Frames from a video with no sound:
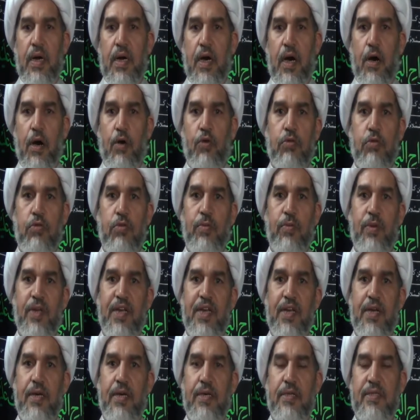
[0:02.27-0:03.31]
أعوذ
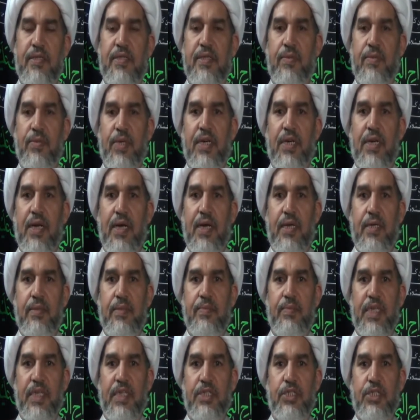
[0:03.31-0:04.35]
بالله السميع
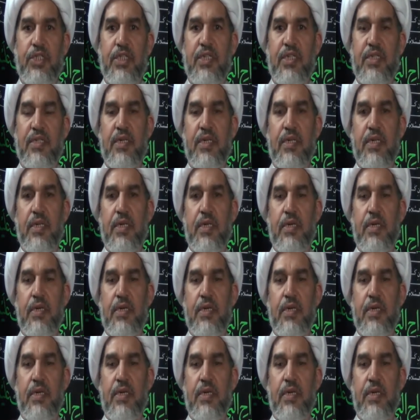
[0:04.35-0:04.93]
العليم من الشيطان